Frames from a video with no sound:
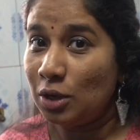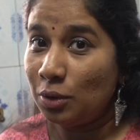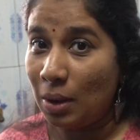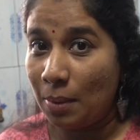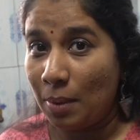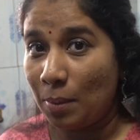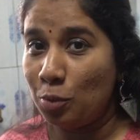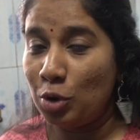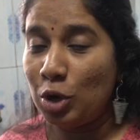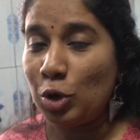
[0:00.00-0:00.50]

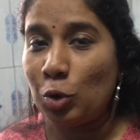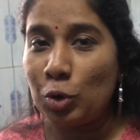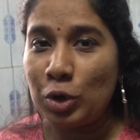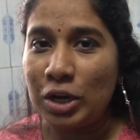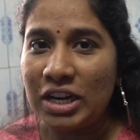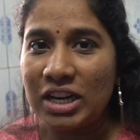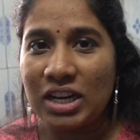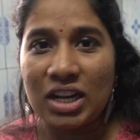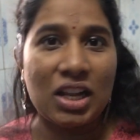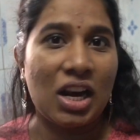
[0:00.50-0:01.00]
நம்ம முடி
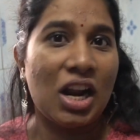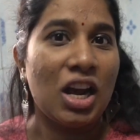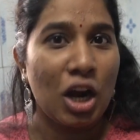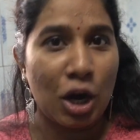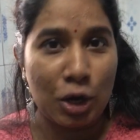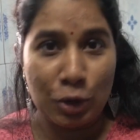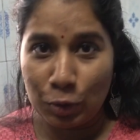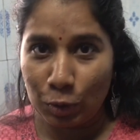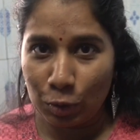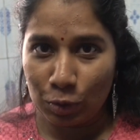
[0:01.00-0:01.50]
கொட்டிட்டு இருக்கிறதுலாம்
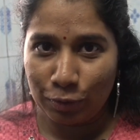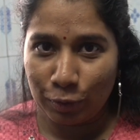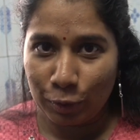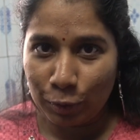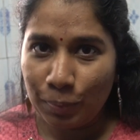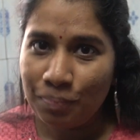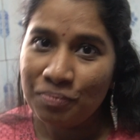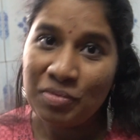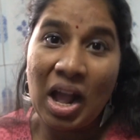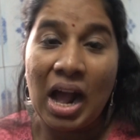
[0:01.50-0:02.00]
கண்ட்ரோல்
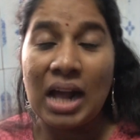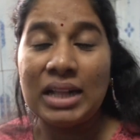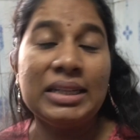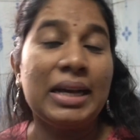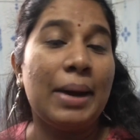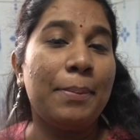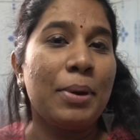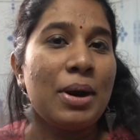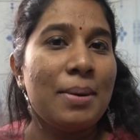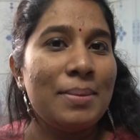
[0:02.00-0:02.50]
வரும்
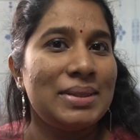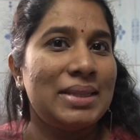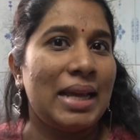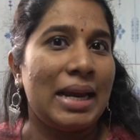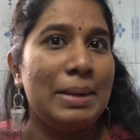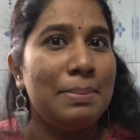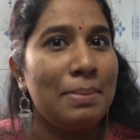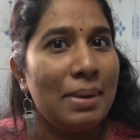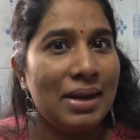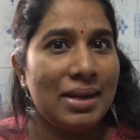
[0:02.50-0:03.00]
அதுக்கப்புறம் நம்ம
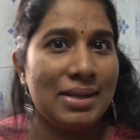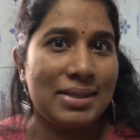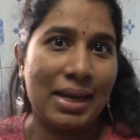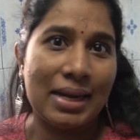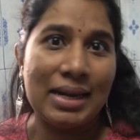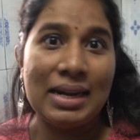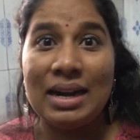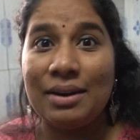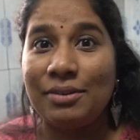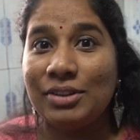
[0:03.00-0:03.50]
சைட் பை
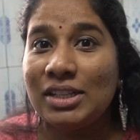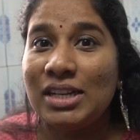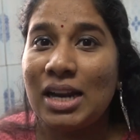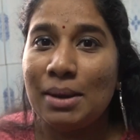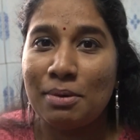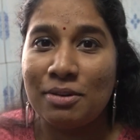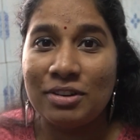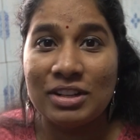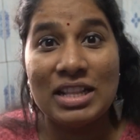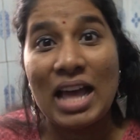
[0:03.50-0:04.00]
சைடில் வந்து
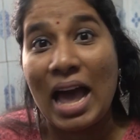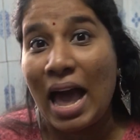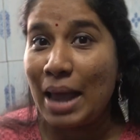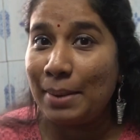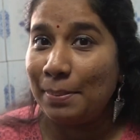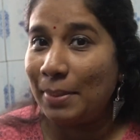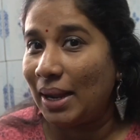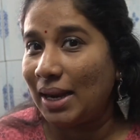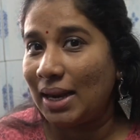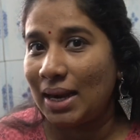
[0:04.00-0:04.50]
நம்ம வந்து
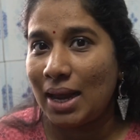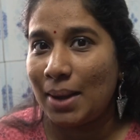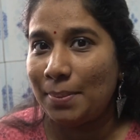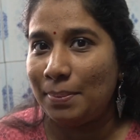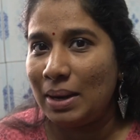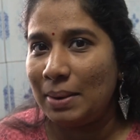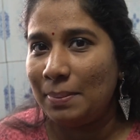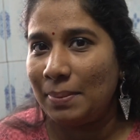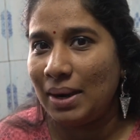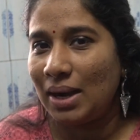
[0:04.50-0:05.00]
ஹேர் பேக்கெலாம்
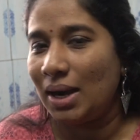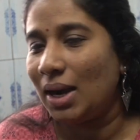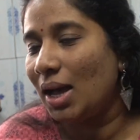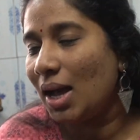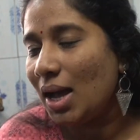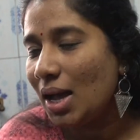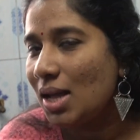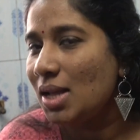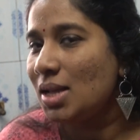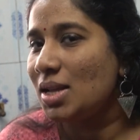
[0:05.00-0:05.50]
அப்ளை
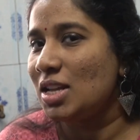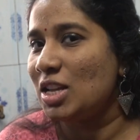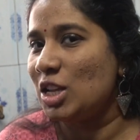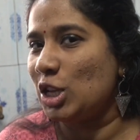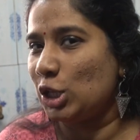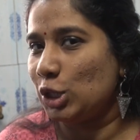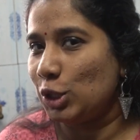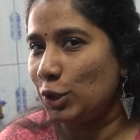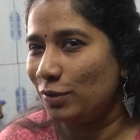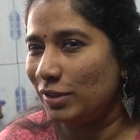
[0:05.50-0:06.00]
பண்ணலாம்
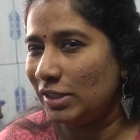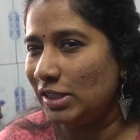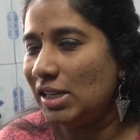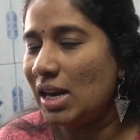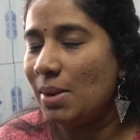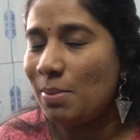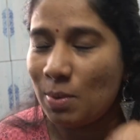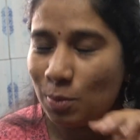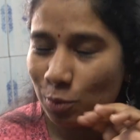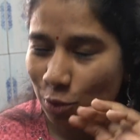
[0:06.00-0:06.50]
ஸோ வந்து
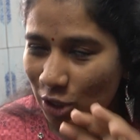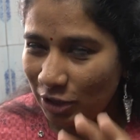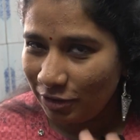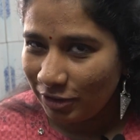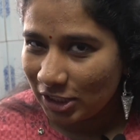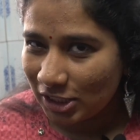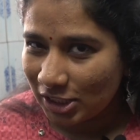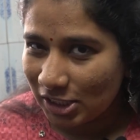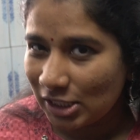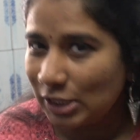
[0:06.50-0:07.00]
நம்ம முடி
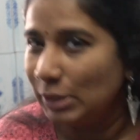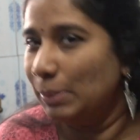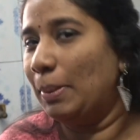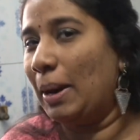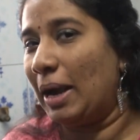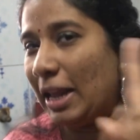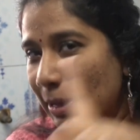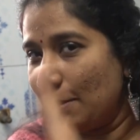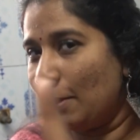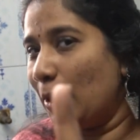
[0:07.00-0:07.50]
வந்து
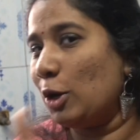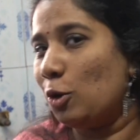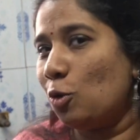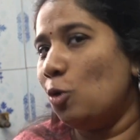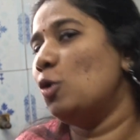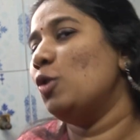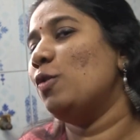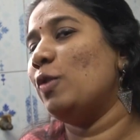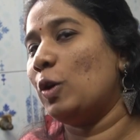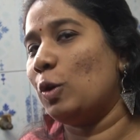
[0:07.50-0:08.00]
பழைய மாதிரி
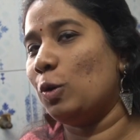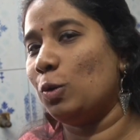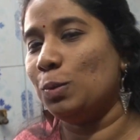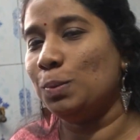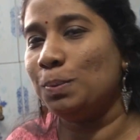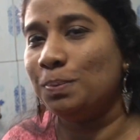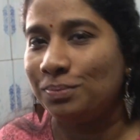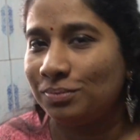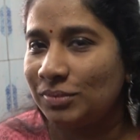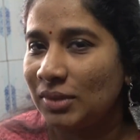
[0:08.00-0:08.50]
கொண்டு வரணும்
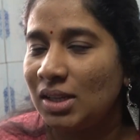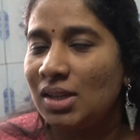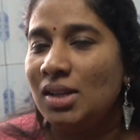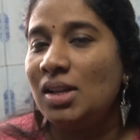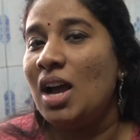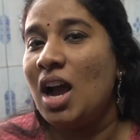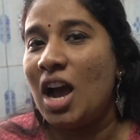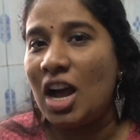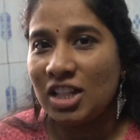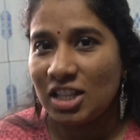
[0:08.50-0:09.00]

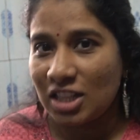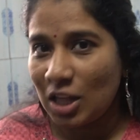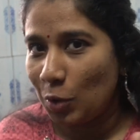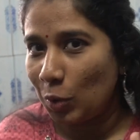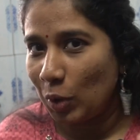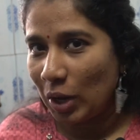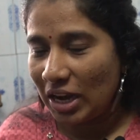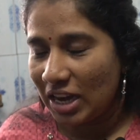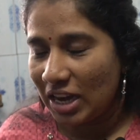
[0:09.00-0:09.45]
அதுதான் ஒரே